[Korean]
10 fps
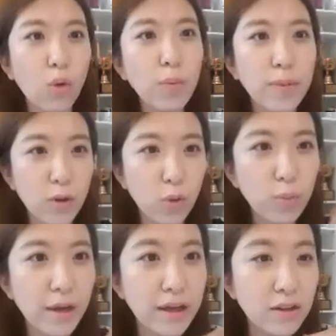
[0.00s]
너 꼭 봐라
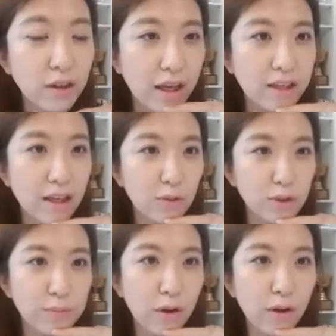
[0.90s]
꼭 봐 이렇게 얘기하고
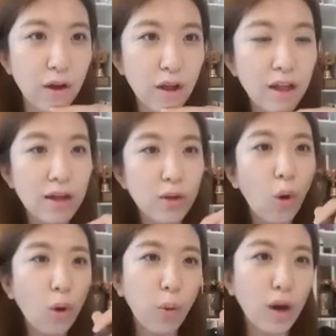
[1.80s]
싶어요.
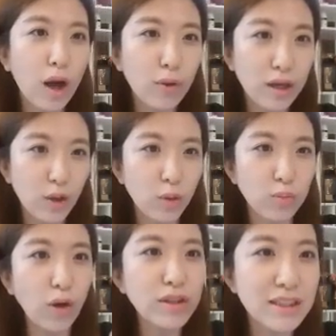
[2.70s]
꼭 보라고 했다고
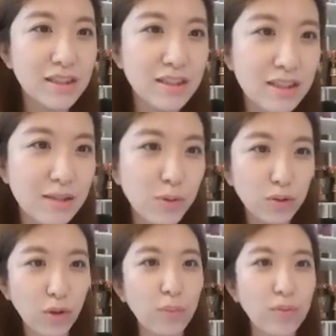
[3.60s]
머스트를 쓸 필요는